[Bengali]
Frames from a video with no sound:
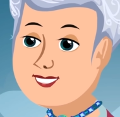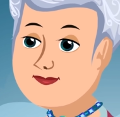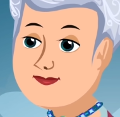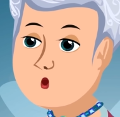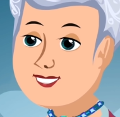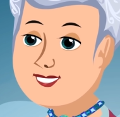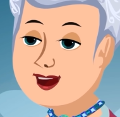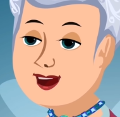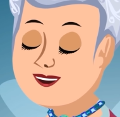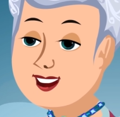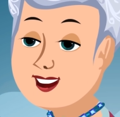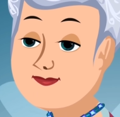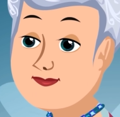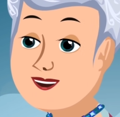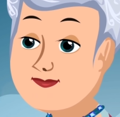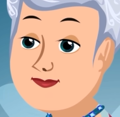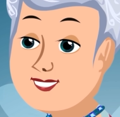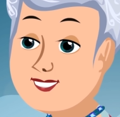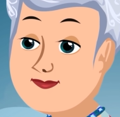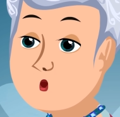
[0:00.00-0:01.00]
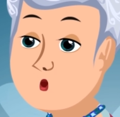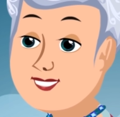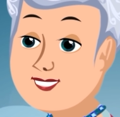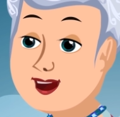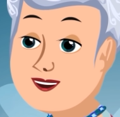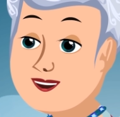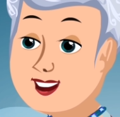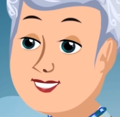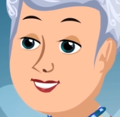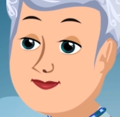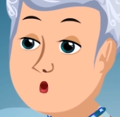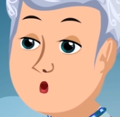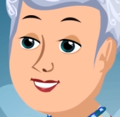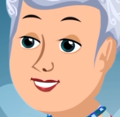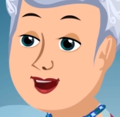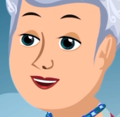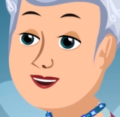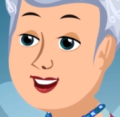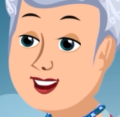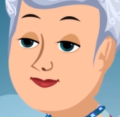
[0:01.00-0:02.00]
তুমি দেখছি অনেক প্রশ্ন
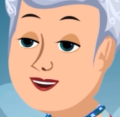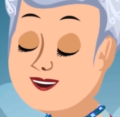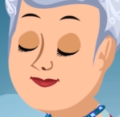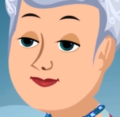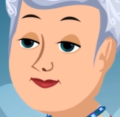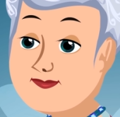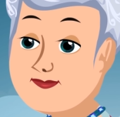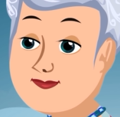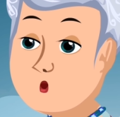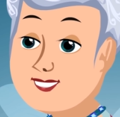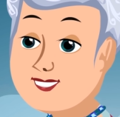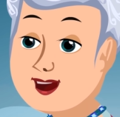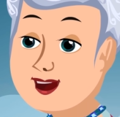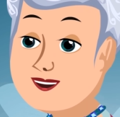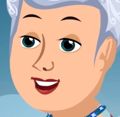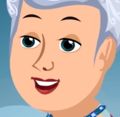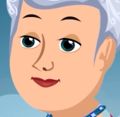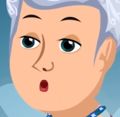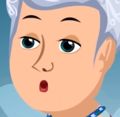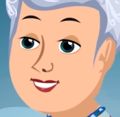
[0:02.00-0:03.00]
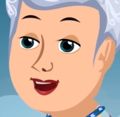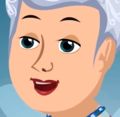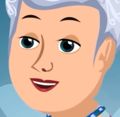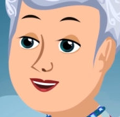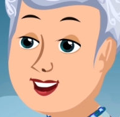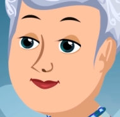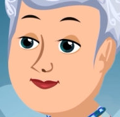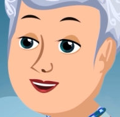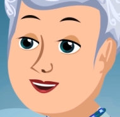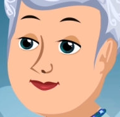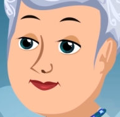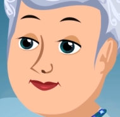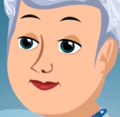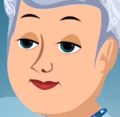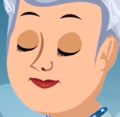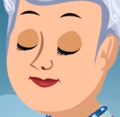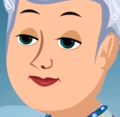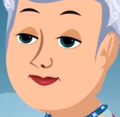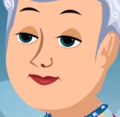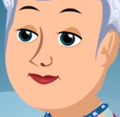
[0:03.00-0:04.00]
করো মা যেমনটা বললাম
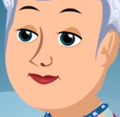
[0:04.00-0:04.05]
করো